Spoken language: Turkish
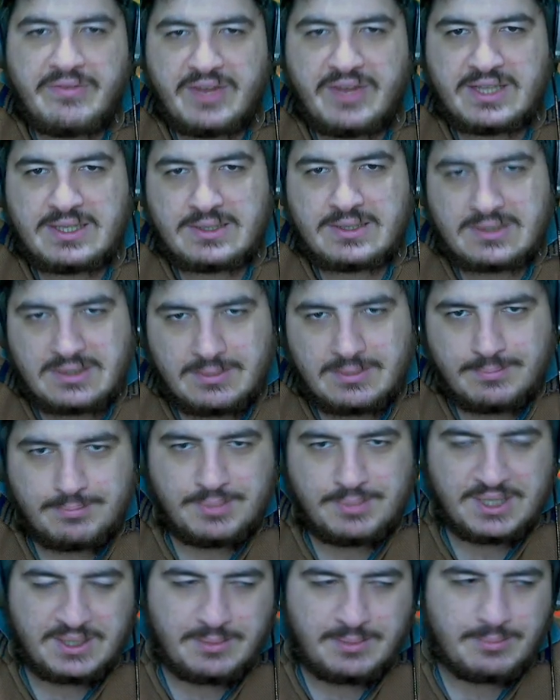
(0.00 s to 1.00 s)
ettiğim
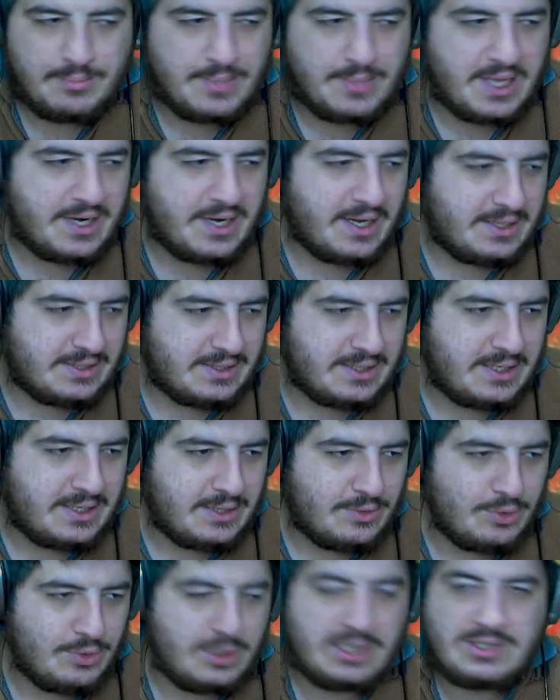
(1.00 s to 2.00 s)
birim herhalde.
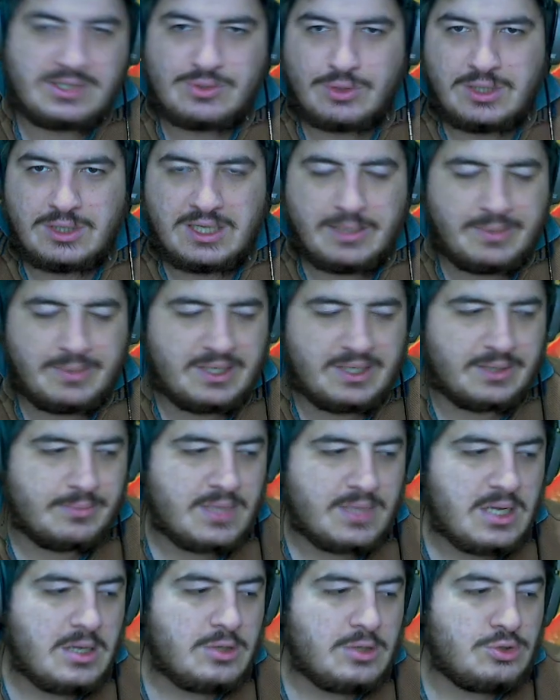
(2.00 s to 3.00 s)
Öyle söyleyebilirim.
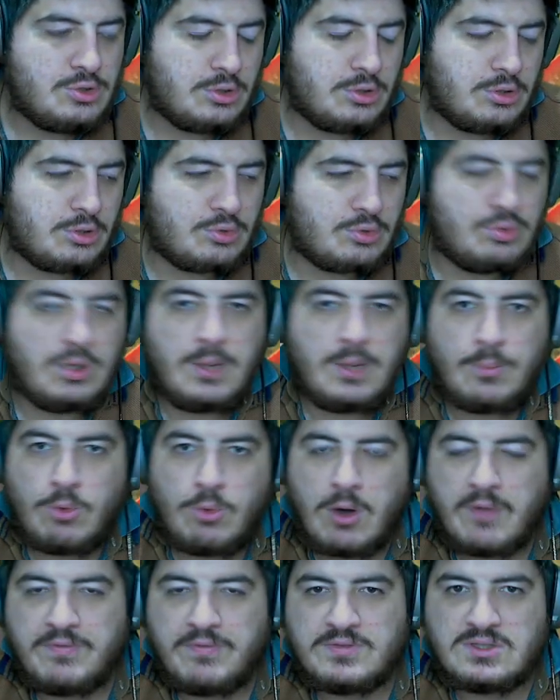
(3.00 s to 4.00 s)
Çünkü kule
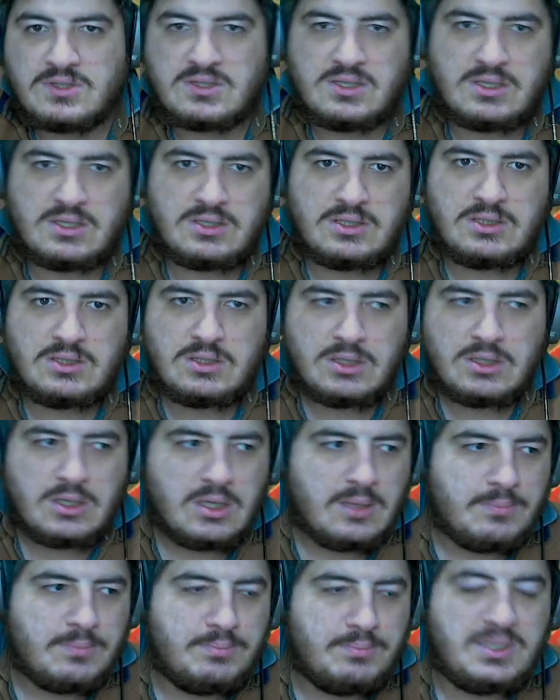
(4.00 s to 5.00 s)
muhafızlarının
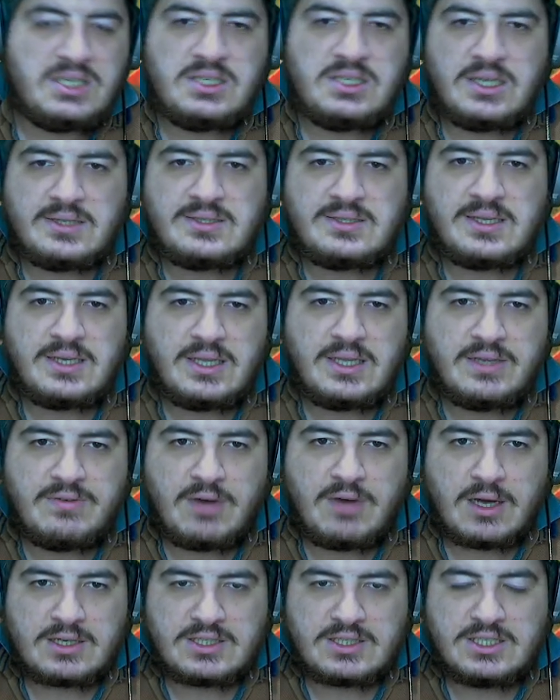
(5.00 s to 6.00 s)
bir yeteneği
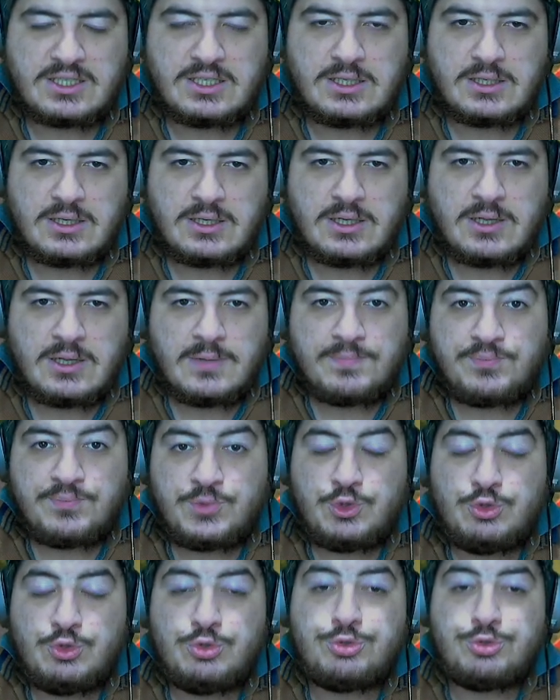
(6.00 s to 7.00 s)
var ki
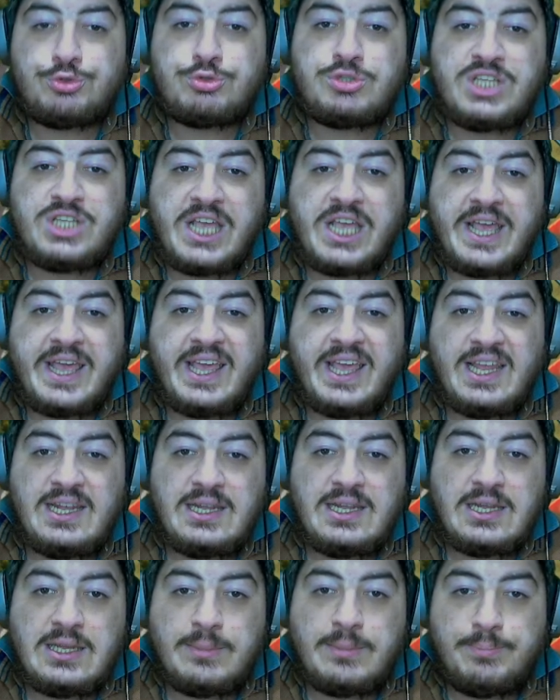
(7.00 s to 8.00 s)

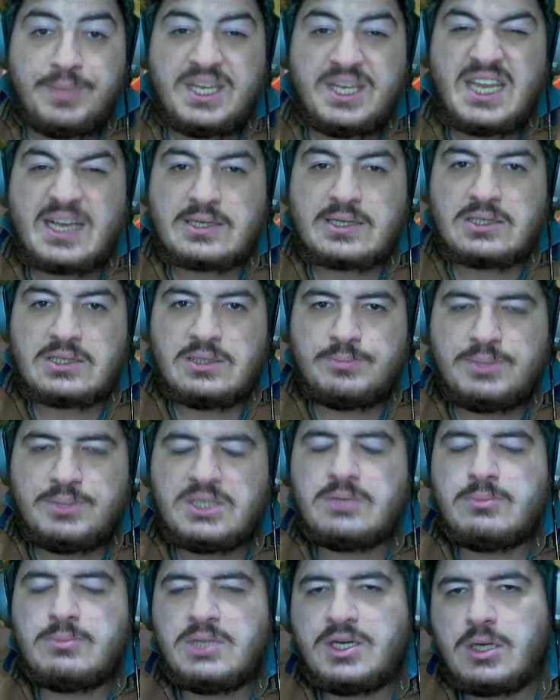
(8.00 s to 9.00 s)
%50 binekli
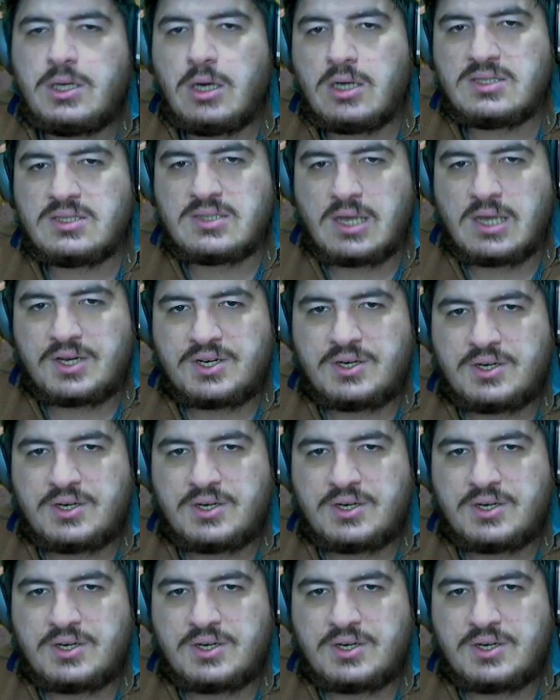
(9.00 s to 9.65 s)
birimlere hasar.